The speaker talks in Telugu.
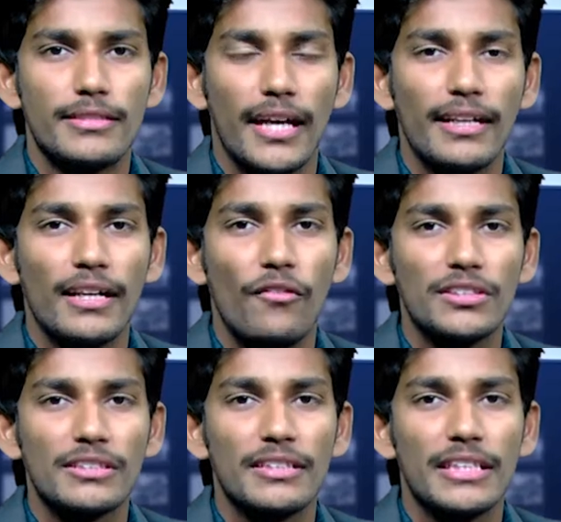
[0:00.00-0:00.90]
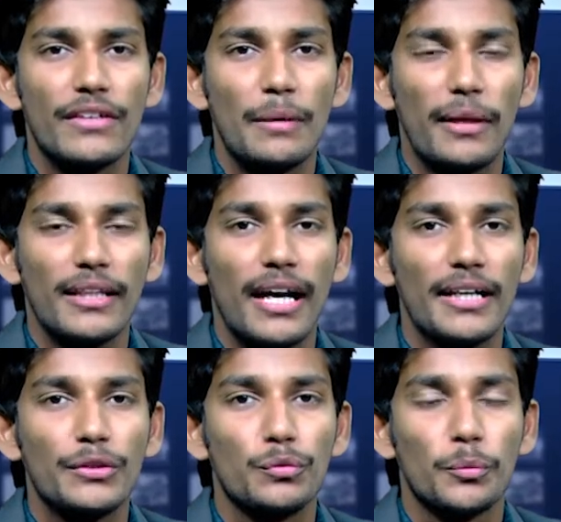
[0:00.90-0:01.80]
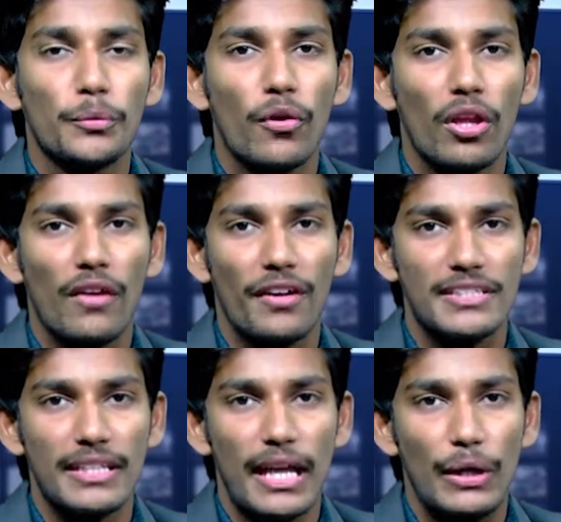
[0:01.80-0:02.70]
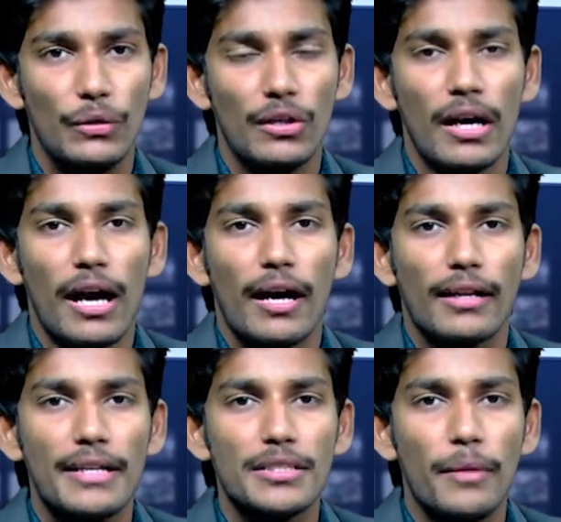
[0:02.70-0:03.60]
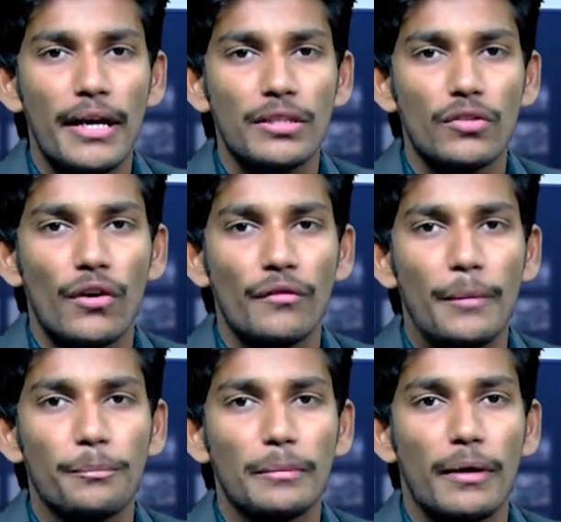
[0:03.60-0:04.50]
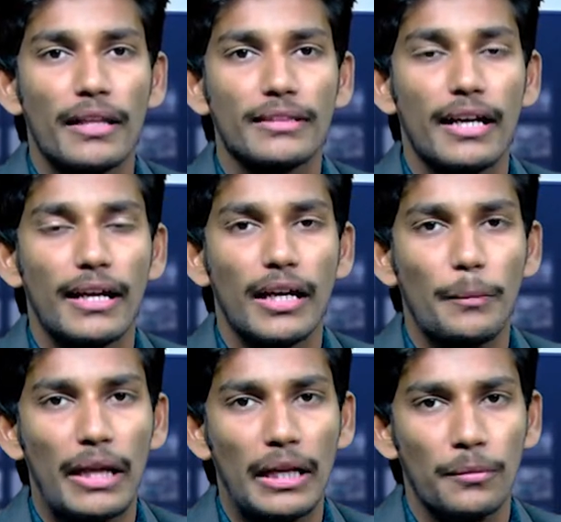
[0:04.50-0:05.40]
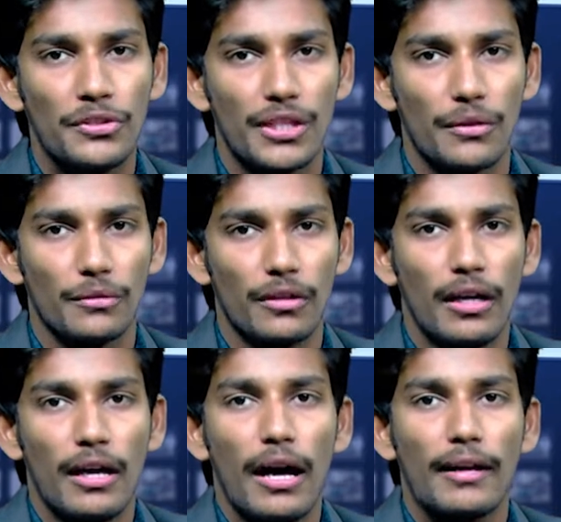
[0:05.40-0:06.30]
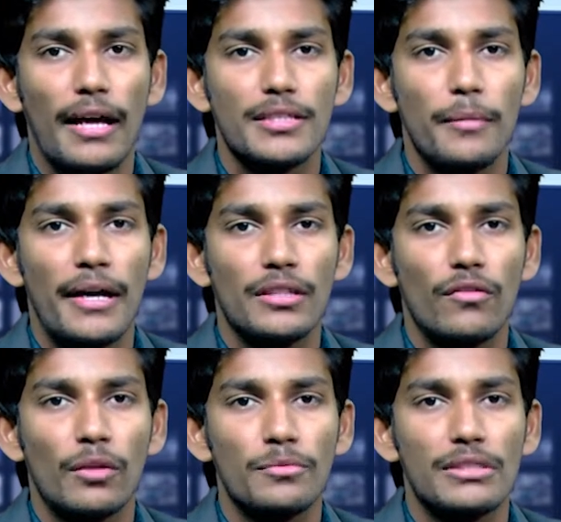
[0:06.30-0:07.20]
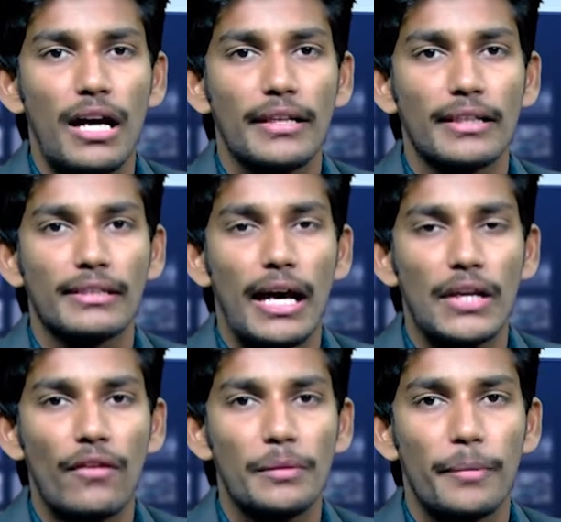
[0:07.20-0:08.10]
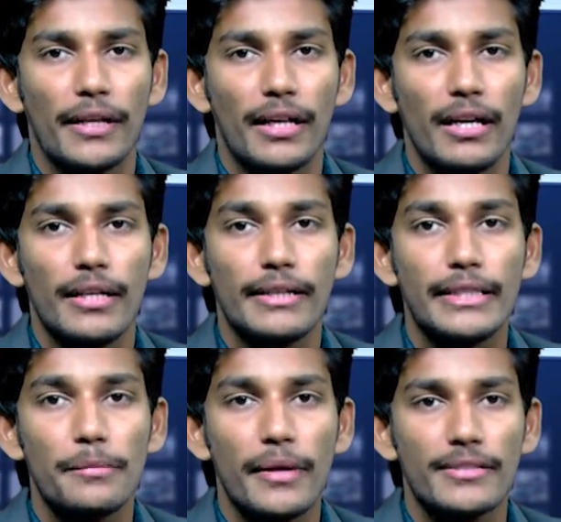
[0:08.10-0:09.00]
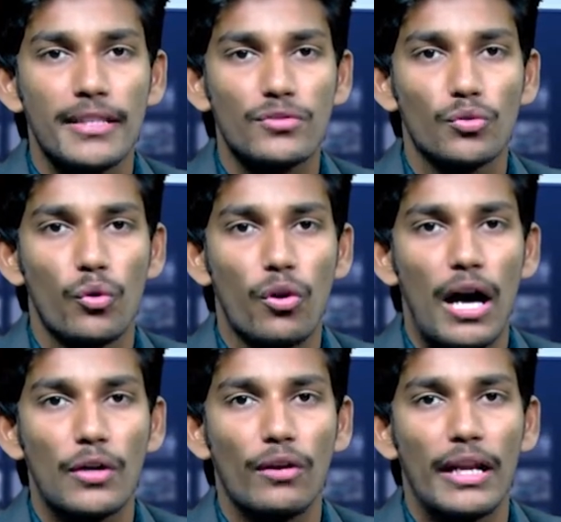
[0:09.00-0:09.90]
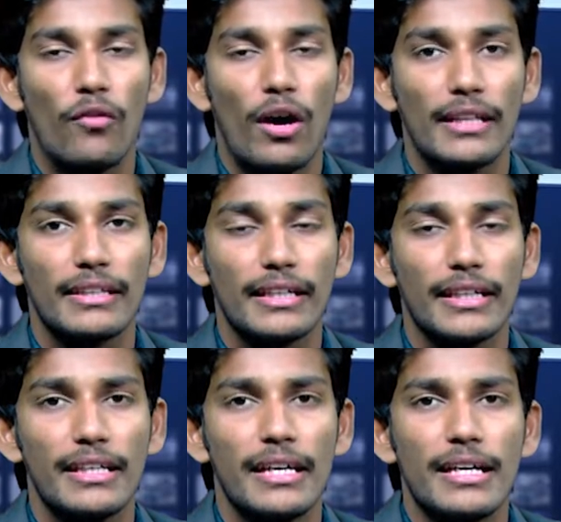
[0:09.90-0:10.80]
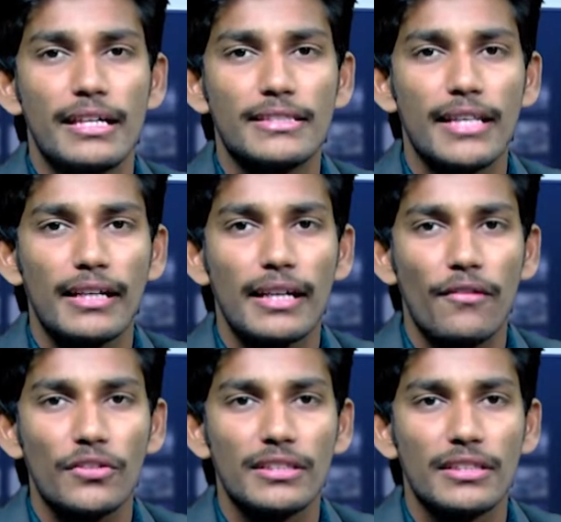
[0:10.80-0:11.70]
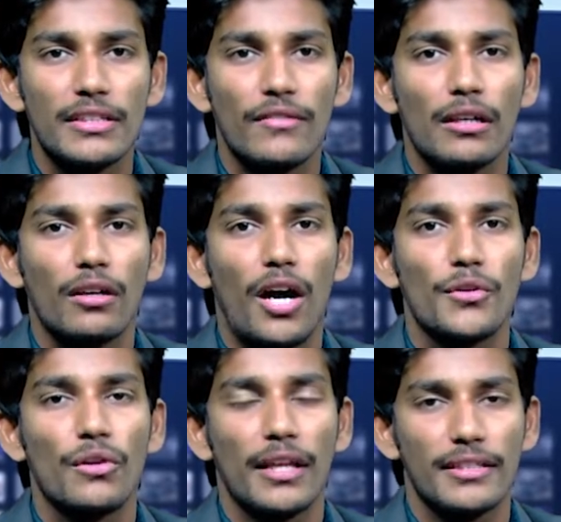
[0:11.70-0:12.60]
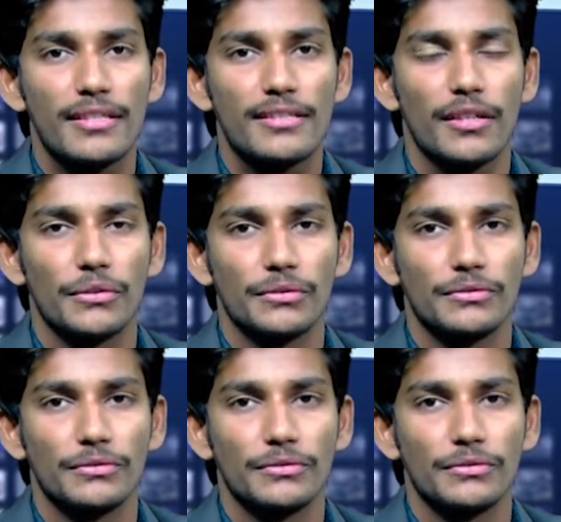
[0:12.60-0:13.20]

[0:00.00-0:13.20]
జగనన్న వసతి దీవెన పథకాన్ని తూర్పుగోదావరి జిల్లాలో రాజమహేంద్రవరం ఎంపీ భరత్ ఘనంగా ప్రారంభించారు రాజమహేంద్రవరం స్థానిక దానవాయిపేట డిఎంహెచ్ఎస్ స్కూల్లో అరువులైన వారందరికీ జగనన్న వసతి దీవెన కార్డులను అందజేశారు